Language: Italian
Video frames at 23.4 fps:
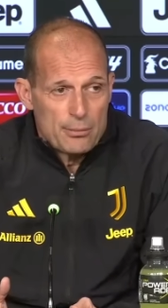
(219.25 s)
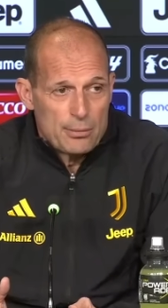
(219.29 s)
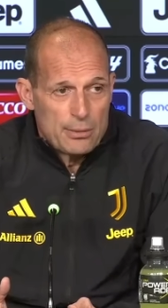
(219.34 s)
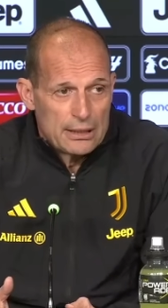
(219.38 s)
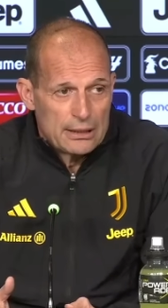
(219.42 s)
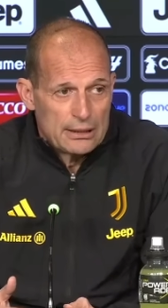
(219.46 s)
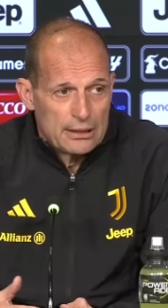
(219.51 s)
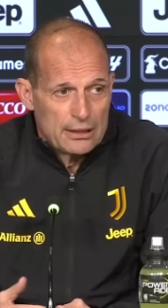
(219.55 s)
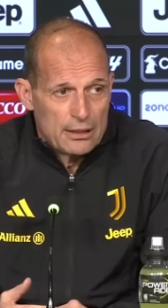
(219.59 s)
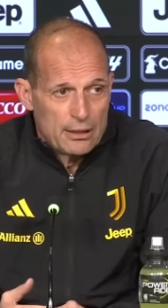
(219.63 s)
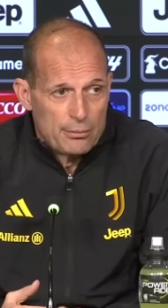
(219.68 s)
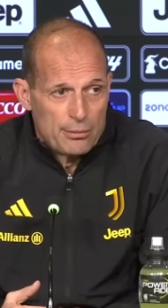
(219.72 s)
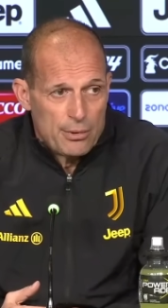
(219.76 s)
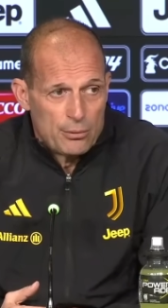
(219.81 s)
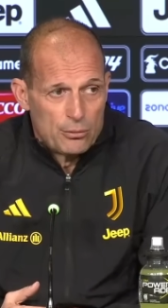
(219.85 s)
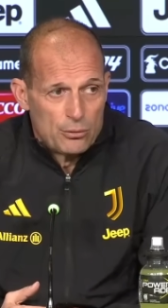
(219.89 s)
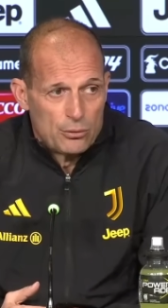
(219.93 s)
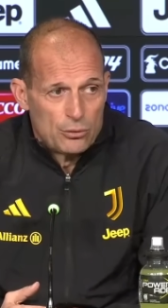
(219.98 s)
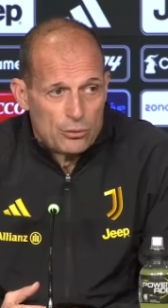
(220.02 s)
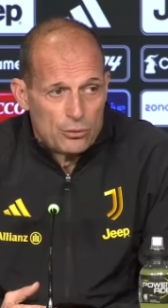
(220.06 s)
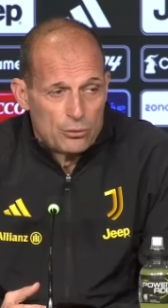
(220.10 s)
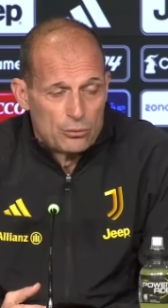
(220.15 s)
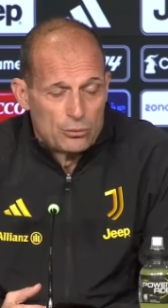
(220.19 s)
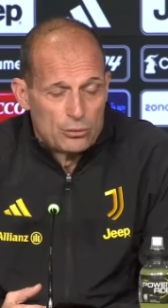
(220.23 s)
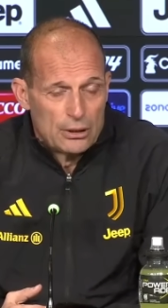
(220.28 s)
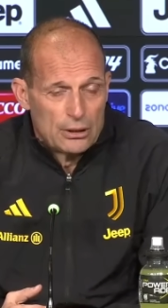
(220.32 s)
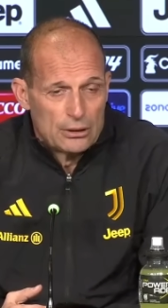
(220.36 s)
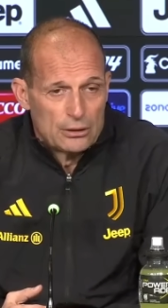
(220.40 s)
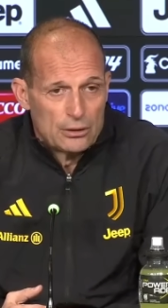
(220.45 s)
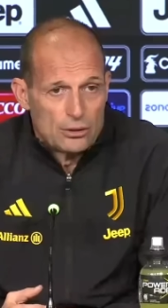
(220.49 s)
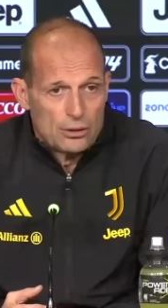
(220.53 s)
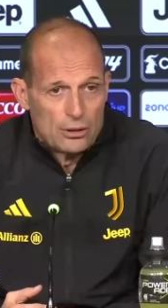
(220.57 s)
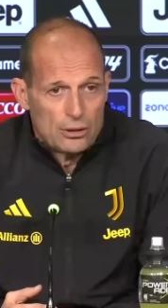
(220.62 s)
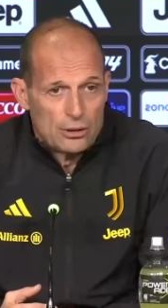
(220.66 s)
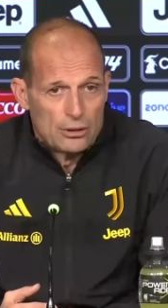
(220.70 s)
martedì abbiamo
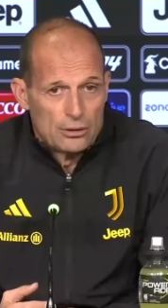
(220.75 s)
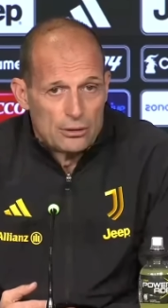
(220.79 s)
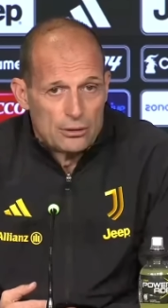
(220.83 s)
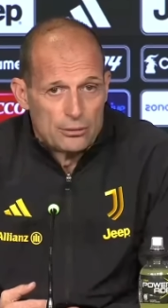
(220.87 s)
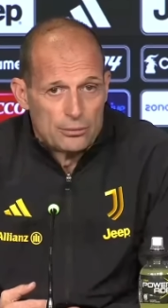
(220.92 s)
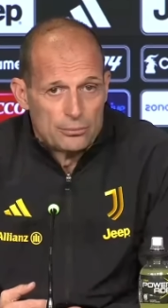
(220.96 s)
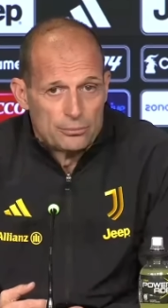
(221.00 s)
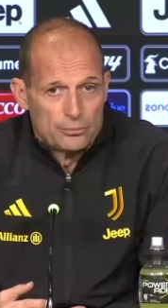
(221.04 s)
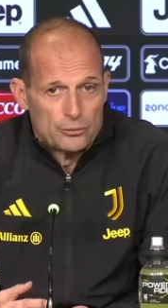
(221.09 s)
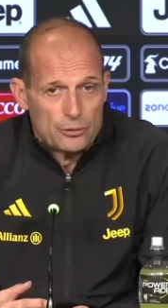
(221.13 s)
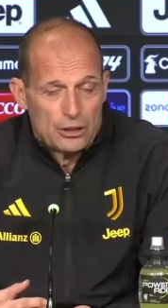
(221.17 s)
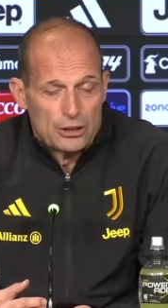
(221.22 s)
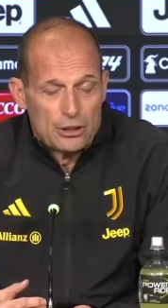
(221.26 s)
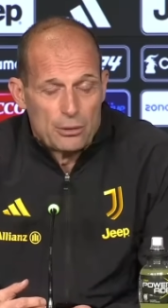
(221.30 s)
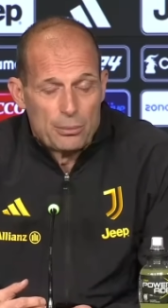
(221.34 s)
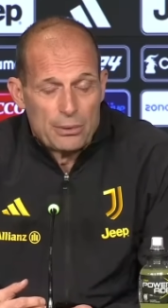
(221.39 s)
un'altra un